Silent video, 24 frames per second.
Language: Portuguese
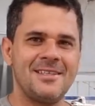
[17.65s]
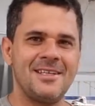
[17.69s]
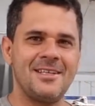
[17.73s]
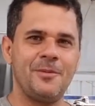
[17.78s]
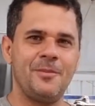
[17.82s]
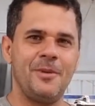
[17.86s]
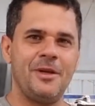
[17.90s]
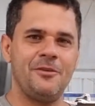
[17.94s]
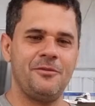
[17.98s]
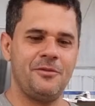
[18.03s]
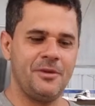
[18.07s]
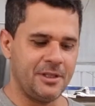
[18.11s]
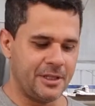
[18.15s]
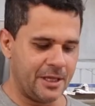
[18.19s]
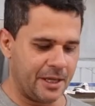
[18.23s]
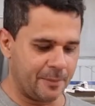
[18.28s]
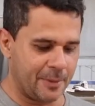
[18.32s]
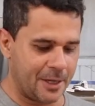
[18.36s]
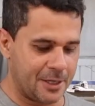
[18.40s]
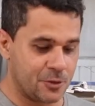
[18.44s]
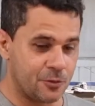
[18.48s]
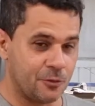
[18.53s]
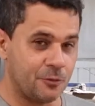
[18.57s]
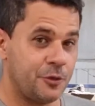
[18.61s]
Seja bem-vindo a
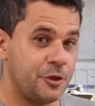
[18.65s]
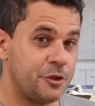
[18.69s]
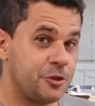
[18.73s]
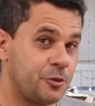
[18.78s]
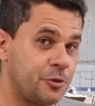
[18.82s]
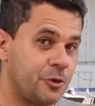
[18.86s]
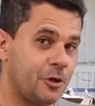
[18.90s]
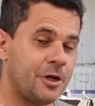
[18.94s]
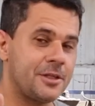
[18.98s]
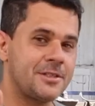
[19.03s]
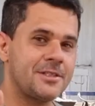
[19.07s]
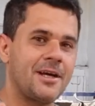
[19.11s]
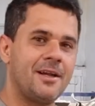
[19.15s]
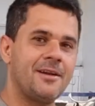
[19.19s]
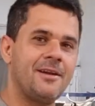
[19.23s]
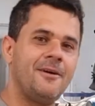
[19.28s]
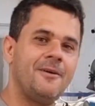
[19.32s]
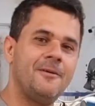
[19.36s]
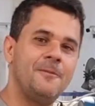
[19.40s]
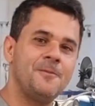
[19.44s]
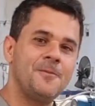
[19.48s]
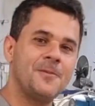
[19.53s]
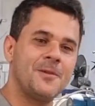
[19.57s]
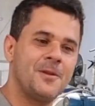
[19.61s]
mais um vídeo do nosso
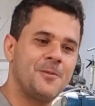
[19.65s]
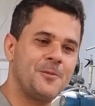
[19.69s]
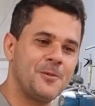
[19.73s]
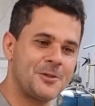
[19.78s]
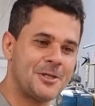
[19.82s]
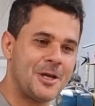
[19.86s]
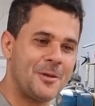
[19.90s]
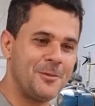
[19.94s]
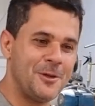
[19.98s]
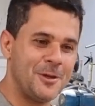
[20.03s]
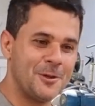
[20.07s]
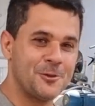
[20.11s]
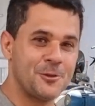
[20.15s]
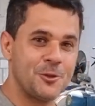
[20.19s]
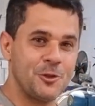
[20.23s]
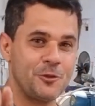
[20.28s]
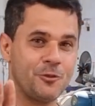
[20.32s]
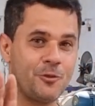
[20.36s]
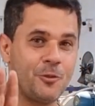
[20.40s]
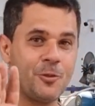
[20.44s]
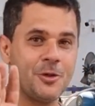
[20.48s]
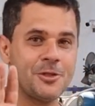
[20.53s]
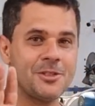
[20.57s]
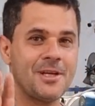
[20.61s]
canal. Meus amigos, hoje
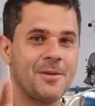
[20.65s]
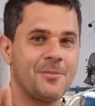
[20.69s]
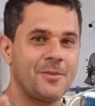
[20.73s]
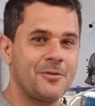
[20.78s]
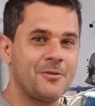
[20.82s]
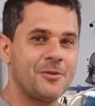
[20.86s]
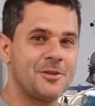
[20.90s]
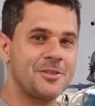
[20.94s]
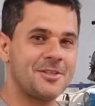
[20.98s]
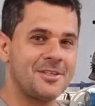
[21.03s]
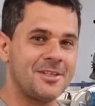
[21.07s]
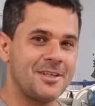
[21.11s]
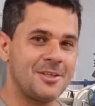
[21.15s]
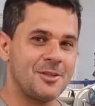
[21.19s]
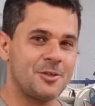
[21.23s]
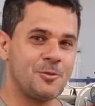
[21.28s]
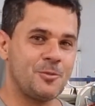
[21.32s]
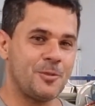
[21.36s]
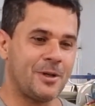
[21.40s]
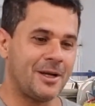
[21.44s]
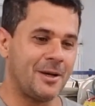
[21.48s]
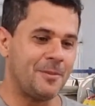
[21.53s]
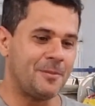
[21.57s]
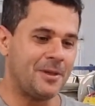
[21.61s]
eu vou mostrar para vocês
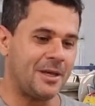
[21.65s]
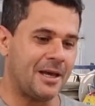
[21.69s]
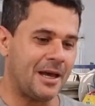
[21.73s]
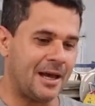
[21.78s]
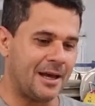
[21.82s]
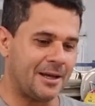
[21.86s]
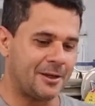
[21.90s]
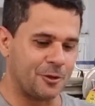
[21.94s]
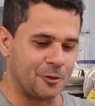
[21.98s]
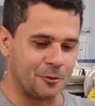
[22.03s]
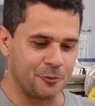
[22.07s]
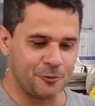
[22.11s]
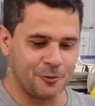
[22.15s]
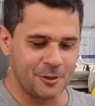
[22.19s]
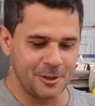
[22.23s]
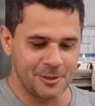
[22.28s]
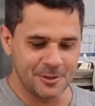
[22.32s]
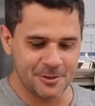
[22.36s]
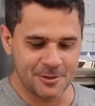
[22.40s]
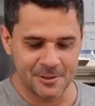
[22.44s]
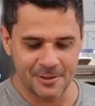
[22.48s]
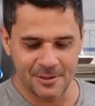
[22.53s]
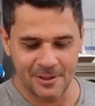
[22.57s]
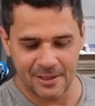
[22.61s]
uma gambiarra que eu
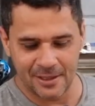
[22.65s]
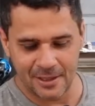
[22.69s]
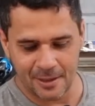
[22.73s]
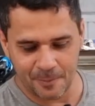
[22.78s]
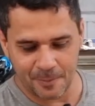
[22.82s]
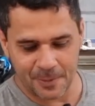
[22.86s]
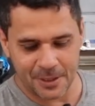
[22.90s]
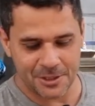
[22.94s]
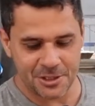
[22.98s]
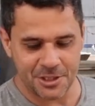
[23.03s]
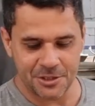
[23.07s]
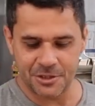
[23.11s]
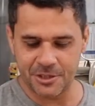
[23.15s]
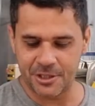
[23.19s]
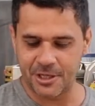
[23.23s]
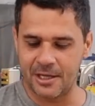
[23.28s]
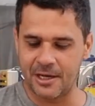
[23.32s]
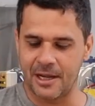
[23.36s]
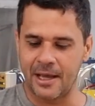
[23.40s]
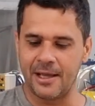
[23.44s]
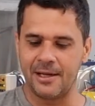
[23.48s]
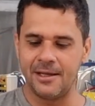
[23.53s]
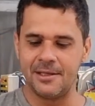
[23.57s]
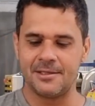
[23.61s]
fiz para a gente
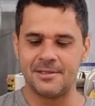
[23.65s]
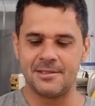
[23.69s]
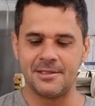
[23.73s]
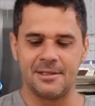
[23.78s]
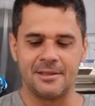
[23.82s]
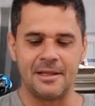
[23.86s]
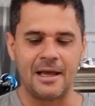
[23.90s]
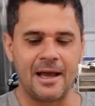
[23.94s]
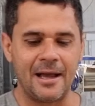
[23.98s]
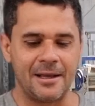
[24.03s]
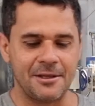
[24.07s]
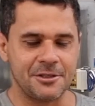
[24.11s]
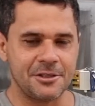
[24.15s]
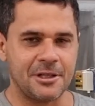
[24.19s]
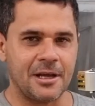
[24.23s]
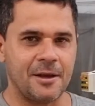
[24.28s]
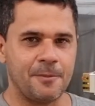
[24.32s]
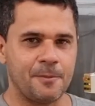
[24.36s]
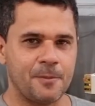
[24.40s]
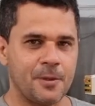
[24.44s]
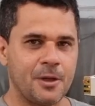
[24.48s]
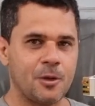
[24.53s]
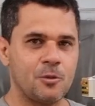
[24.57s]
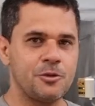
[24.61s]
gerar eletricidade,
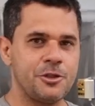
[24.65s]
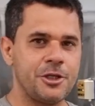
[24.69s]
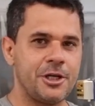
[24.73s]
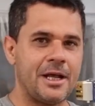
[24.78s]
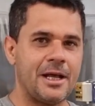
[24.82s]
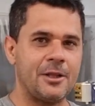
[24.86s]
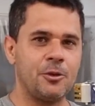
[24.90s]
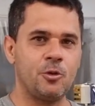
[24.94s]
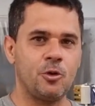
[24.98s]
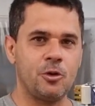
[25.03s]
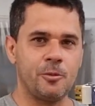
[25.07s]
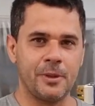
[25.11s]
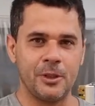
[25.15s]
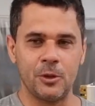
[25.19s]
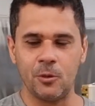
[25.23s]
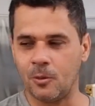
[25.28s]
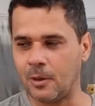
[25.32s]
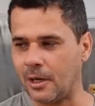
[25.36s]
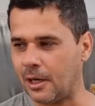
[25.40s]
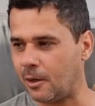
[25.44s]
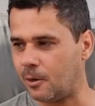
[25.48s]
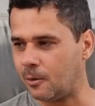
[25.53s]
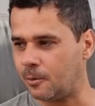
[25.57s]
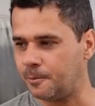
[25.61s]
tá? É um gerador
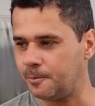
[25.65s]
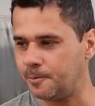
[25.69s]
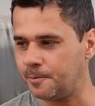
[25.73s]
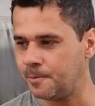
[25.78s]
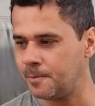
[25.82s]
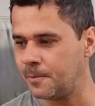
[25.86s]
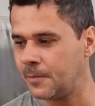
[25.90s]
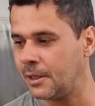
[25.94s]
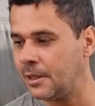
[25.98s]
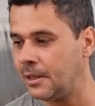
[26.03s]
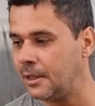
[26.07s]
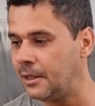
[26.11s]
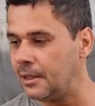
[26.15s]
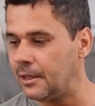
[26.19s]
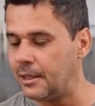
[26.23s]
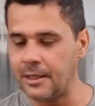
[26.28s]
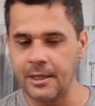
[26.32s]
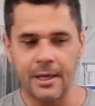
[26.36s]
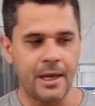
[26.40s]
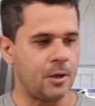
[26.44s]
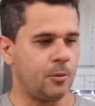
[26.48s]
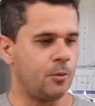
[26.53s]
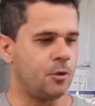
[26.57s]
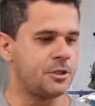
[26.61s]
manual. E
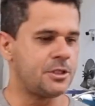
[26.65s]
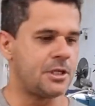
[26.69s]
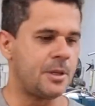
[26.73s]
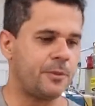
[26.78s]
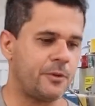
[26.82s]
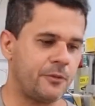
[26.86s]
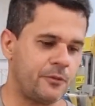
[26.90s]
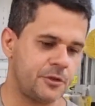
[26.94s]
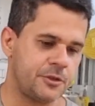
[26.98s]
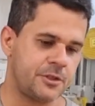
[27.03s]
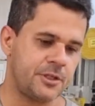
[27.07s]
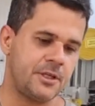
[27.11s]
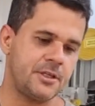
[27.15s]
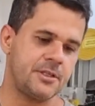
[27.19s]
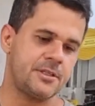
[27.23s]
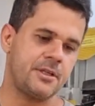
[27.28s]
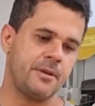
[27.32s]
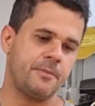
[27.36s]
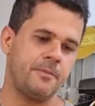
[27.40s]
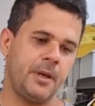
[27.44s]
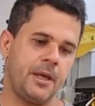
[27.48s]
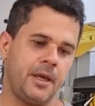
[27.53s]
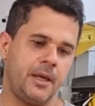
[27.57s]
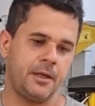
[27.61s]
quero mostrar para vocês
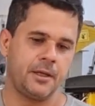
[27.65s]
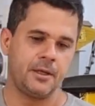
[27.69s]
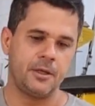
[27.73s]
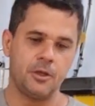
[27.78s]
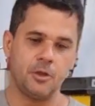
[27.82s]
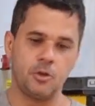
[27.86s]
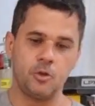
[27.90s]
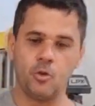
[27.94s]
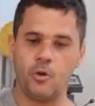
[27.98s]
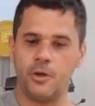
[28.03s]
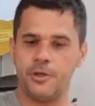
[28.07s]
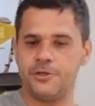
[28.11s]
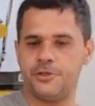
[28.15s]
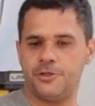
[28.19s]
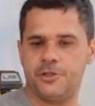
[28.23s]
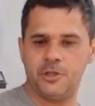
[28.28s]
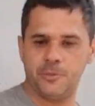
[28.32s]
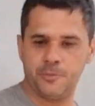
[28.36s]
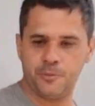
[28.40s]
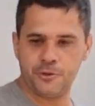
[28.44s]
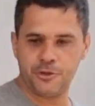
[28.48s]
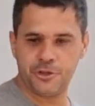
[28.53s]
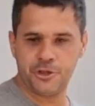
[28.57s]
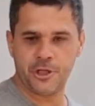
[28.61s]
também dois
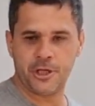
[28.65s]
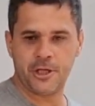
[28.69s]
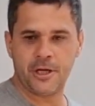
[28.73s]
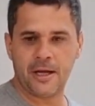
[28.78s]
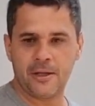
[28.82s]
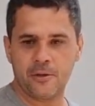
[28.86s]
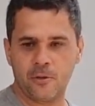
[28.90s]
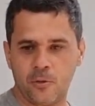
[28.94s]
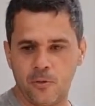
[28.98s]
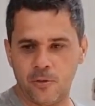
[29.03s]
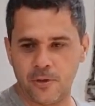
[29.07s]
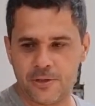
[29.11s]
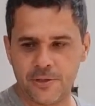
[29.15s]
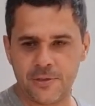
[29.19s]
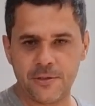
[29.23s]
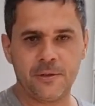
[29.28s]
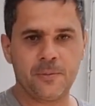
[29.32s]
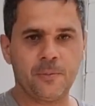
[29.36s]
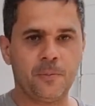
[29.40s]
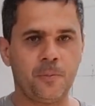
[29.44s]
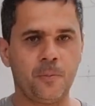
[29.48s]
tipos de geradores.